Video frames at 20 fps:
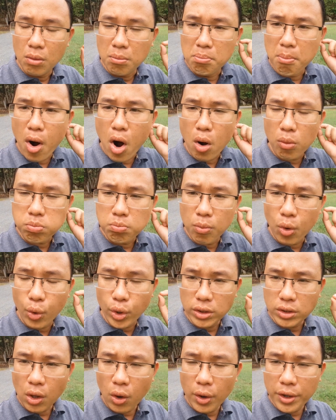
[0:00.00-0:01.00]
Một
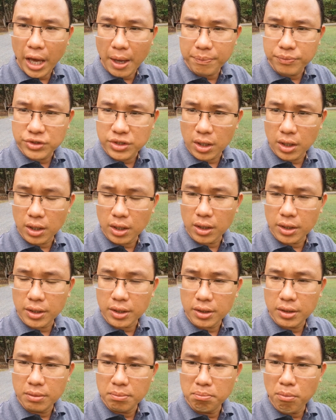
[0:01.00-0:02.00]
buổi tối đẹp
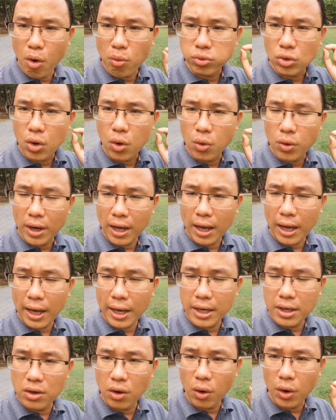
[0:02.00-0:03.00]
trời, một cô
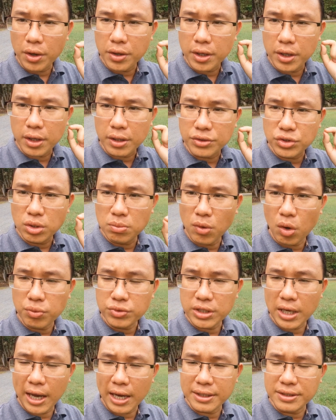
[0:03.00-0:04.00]
gái gọi điện cho một
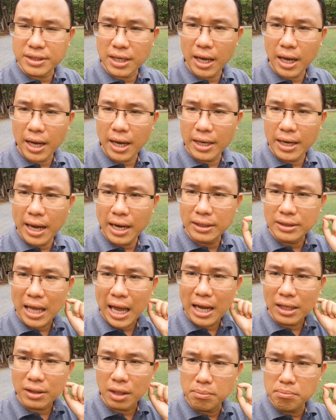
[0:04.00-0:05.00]
chàng trai đang
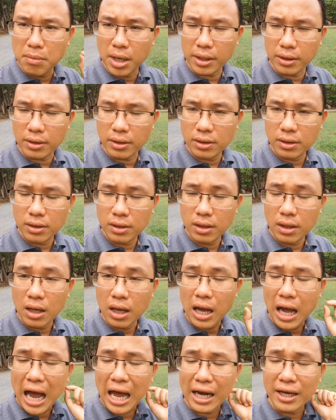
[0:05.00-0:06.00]
tán tỉnh mình.
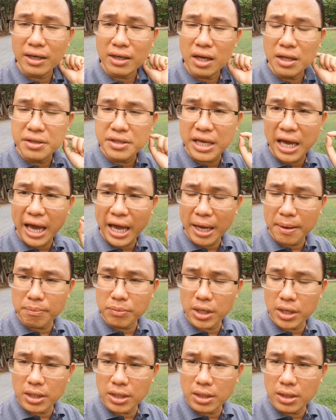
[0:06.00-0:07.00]
Anh đến nhà em
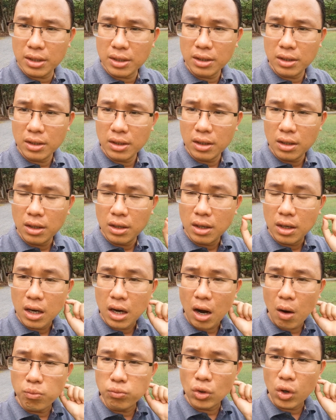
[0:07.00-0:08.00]
đi.
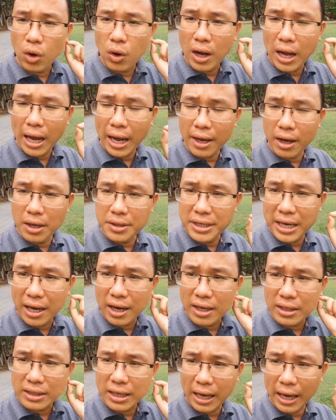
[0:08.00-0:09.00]
Không có ai ở nhà
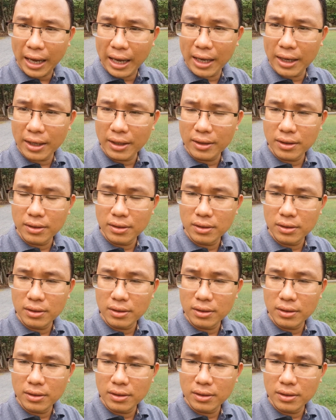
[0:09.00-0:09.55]
hết cả.